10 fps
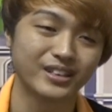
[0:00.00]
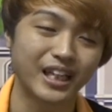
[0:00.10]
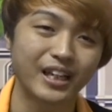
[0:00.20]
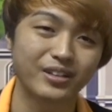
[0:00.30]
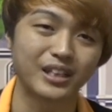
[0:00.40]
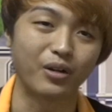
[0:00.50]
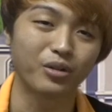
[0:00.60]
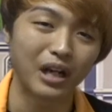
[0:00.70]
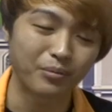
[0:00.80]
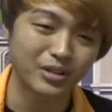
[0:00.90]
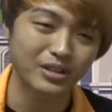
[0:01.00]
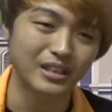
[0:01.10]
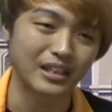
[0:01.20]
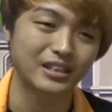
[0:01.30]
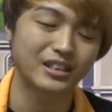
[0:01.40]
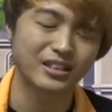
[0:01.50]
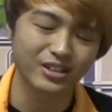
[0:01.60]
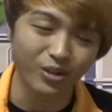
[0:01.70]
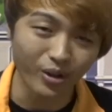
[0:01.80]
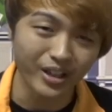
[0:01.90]
声優さん、岡本さん、
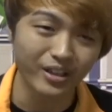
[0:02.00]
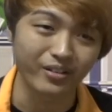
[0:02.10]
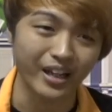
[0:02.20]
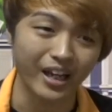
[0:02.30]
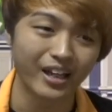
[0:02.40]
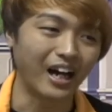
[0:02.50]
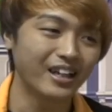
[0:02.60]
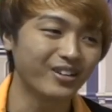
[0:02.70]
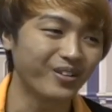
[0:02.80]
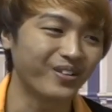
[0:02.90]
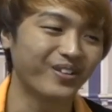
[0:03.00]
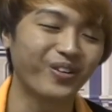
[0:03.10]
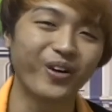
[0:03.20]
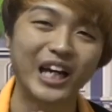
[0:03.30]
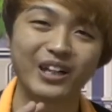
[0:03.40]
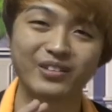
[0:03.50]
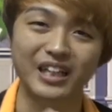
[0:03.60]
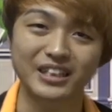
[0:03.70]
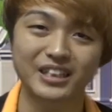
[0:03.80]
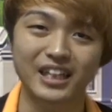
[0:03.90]
すごいよね。あの声の
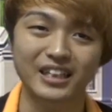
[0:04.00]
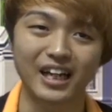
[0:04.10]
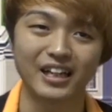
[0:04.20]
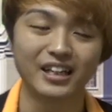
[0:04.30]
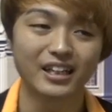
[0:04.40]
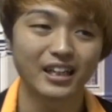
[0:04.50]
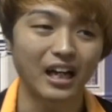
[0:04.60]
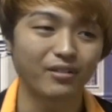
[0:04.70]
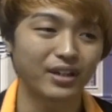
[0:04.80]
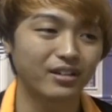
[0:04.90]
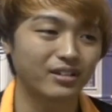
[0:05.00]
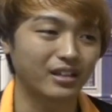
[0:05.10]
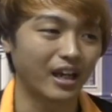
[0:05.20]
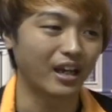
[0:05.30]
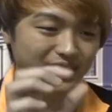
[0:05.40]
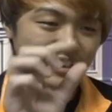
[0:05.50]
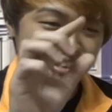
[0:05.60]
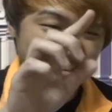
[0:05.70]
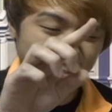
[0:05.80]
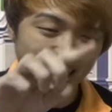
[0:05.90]
出し方。ガーフィールってちっ
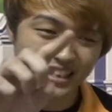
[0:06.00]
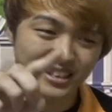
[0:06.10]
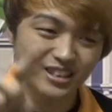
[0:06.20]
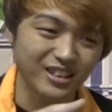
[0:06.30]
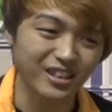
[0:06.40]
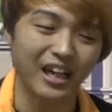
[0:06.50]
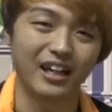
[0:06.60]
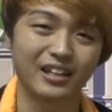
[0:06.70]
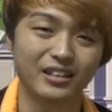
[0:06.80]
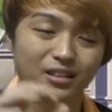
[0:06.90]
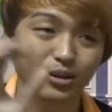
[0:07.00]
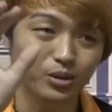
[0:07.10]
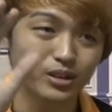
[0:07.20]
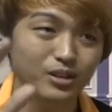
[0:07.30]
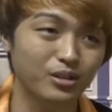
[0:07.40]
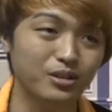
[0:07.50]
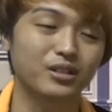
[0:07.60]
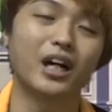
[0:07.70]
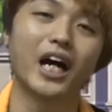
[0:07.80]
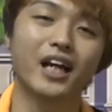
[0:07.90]
ちゃいツが途中途
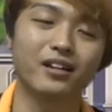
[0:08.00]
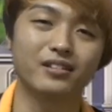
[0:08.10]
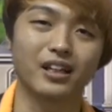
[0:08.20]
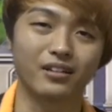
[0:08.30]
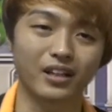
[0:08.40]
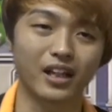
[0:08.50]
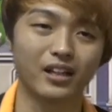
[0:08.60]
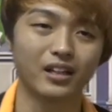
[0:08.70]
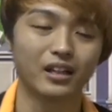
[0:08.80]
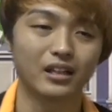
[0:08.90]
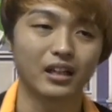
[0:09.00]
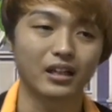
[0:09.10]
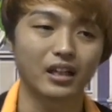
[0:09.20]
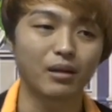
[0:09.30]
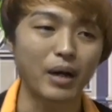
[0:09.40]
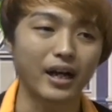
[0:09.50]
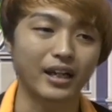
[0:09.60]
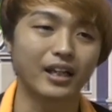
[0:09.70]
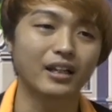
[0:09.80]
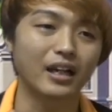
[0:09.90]
中入るんだよね。なんか牙が
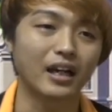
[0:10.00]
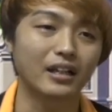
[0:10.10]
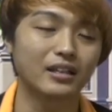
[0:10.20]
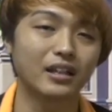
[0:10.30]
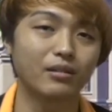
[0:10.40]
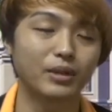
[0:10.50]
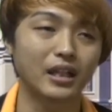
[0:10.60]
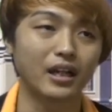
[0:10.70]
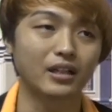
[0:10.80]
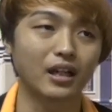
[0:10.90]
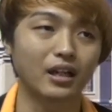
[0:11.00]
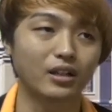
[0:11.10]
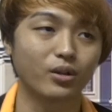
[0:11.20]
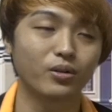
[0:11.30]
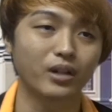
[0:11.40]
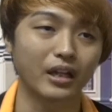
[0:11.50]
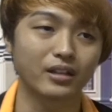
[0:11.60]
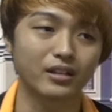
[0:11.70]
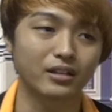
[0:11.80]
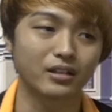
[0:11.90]
引っかかってるみたいな表
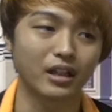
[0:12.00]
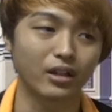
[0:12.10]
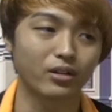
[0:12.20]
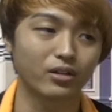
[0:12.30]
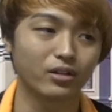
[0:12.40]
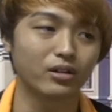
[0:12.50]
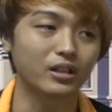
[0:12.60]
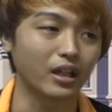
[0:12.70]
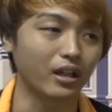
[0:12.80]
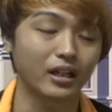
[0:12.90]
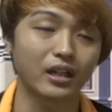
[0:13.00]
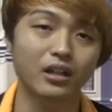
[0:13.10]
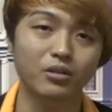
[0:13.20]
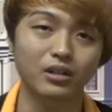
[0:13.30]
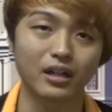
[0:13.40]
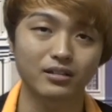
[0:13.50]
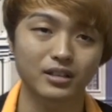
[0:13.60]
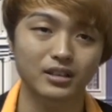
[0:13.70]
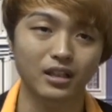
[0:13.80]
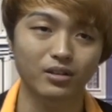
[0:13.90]
現っていう風に聞いたことあるん
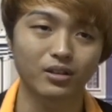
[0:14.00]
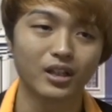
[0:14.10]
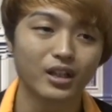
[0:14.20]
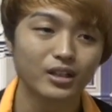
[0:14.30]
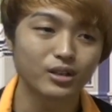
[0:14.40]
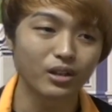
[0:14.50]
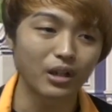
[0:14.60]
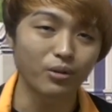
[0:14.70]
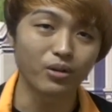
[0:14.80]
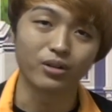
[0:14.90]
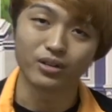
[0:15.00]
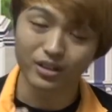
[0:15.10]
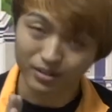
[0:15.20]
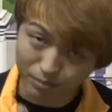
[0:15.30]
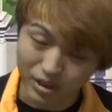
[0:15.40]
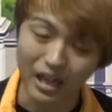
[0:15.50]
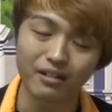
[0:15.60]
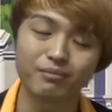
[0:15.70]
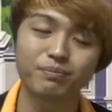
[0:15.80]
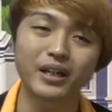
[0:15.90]
ですけど、それをもう
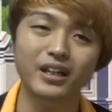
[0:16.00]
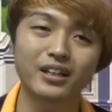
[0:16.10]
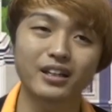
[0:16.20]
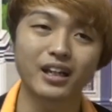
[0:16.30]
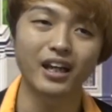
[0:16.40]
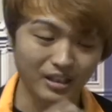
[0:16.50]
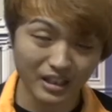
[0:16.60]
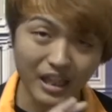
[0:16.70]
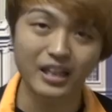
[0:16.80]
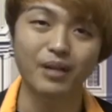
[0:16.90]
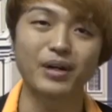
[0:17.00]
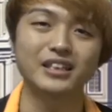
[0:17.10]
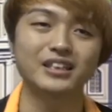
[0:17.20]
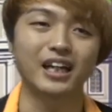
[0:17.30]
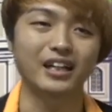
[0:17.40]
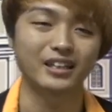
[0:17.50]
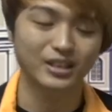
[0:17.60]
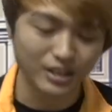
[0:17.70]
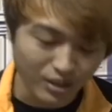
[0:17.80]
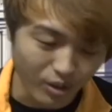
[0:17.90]
完璧にね、言えてましたね。
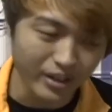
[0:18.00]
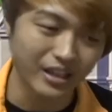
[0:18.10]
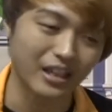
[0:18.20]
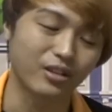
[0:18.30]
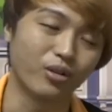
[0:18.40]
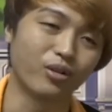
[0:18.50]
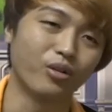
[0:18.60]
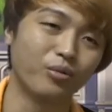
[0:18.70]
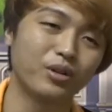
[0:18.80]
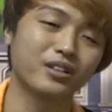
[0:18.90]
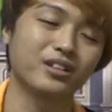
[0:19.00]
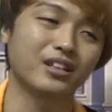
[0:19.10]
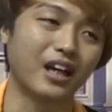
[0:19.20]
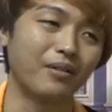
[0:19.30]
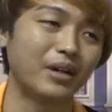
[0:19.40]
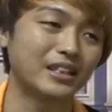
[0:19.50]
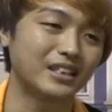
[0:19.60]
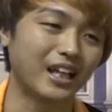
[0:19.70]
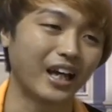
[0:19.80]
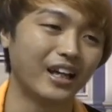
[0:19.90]
すごいなと思った、
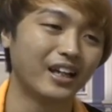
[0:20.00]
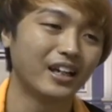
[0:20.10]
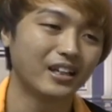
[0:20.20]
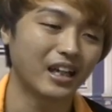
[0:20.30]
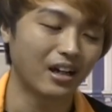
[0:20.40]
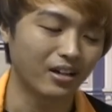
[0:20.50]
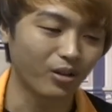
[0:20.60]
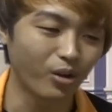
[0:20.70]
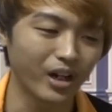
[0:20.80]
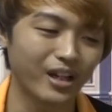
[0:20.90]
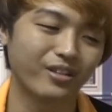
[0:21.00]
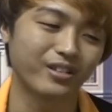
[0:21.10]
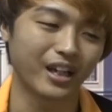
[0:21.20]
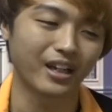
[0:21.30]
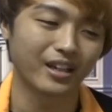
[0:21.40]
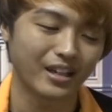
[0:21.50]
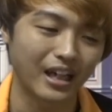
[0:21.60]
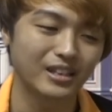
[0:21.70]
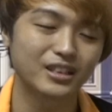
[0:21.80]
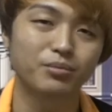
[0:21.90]
マジで。いや、声のね、
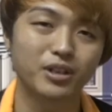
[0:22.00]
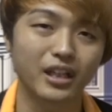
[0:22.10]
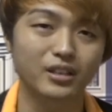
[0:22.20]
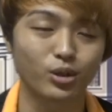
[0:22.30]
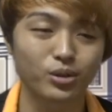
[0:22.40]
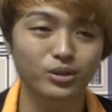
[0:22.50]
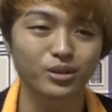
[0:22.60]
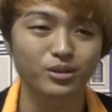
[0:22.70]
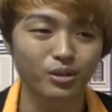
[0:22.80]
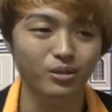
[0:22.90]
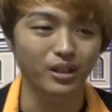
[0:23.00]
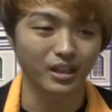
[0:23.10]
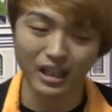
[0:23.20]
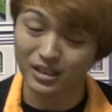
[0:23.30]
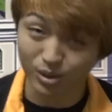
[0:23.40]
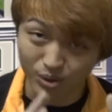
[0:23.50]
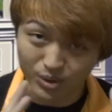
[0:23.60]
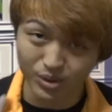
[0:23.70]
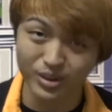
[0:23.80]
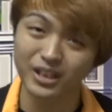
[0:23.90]
感じもね、想像通り、いや、
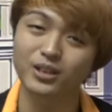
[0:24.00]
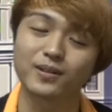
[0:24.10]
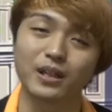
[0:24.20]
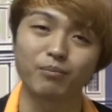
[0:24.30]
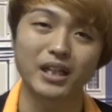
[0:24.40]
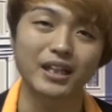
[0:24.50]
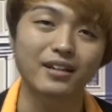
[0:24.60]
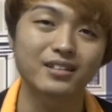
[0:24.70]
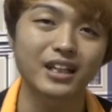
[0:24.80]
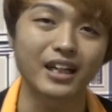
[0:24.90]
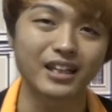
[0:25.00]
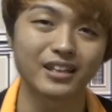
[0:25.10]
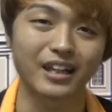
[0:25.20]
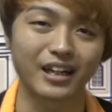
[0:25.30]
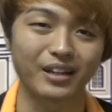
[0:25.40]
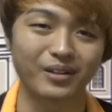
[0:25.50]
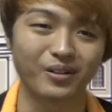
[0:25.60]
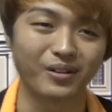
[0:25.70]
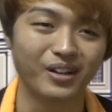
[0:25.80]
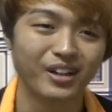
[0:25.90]
想像以上でめちゃくちゃいいんだけ
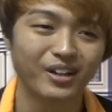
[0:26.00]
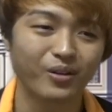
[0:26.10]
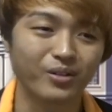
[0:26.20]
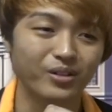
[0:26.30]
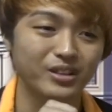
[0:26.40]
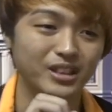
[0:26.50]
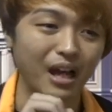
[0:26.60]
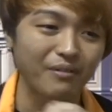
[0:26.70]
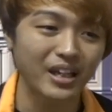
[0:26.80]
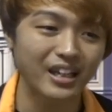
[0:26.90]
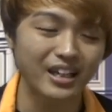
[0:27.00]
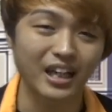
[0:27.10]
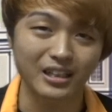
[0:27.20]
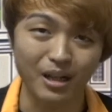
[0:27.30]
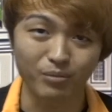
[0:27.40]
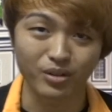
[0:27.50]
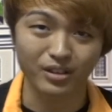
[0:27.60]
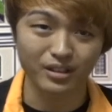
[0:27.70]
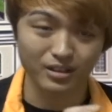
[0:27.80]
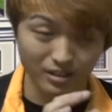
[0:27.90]
ど、この喋り方も
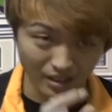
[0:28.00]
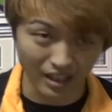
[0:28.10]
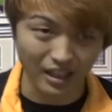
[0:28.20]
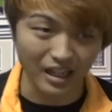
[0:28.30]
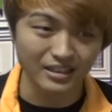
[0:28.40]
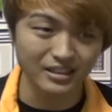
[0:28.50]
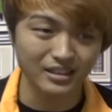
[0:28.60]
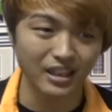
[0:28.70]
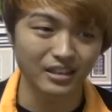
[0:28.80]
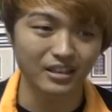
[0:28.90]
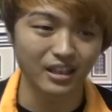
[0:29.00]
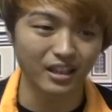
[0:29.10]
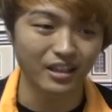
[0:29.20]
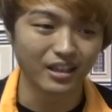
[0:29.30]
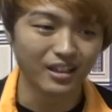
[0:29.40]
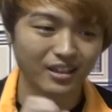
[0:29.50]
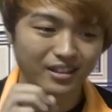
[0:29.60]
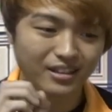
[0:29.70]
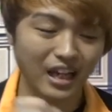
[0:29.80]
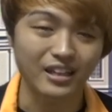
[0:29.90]
ね、完全に
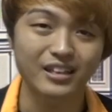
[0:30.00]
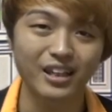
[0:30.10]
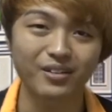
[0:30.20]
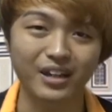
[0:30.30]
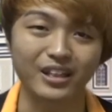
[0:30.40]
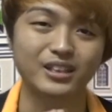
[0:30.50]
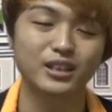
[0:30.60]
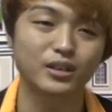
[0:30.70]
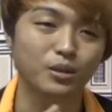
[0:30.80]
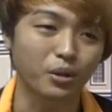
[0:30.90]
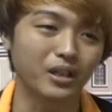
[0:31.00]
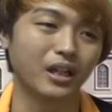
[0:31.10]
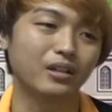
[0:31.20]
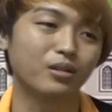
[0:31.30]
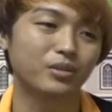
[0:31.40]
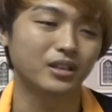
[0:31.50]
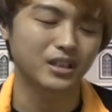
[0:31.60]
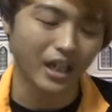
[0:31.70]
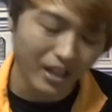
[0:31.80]
やってるからすごいなと思う。声